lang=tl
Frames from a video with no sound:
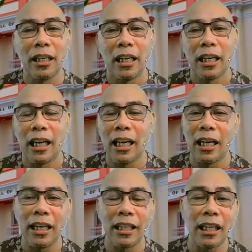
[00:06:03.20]

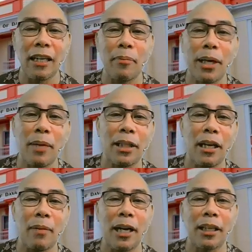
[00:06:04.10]
ang um, isang na
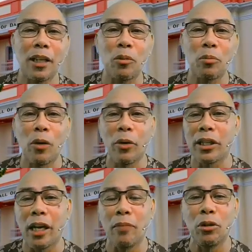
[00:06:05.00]
pinapasalamatan ko po, I was
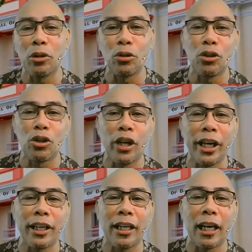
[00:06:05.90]
able to
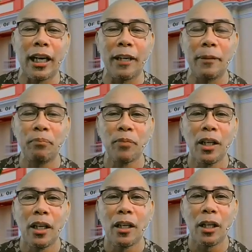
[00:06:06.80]
join the
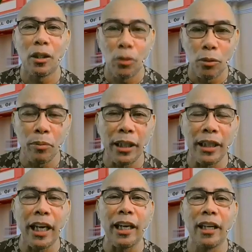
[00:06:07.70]
the Zoom
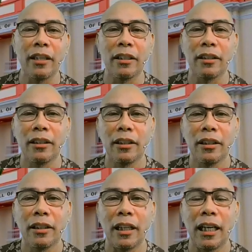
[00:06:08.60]
meeting
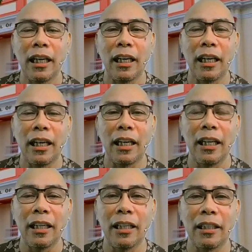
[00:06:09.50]

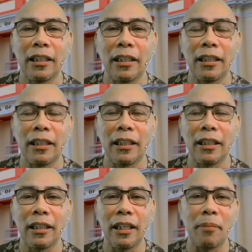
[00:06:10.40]
uh,
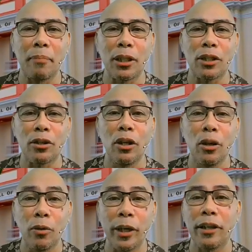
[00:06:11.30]
ni Pastor
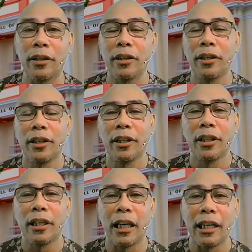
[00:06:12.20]
Lowen
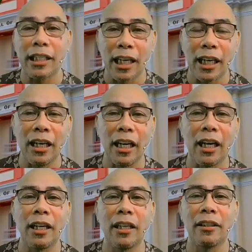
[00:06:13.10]
uh, ah,
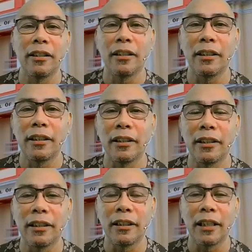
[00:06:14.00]
scanlar
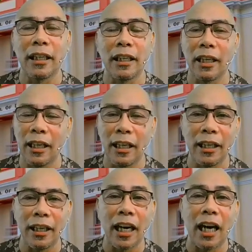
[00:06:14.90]
ng uh,
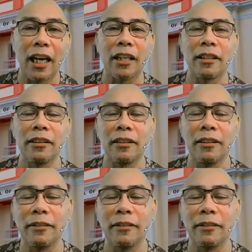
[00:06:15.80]
ng ARP no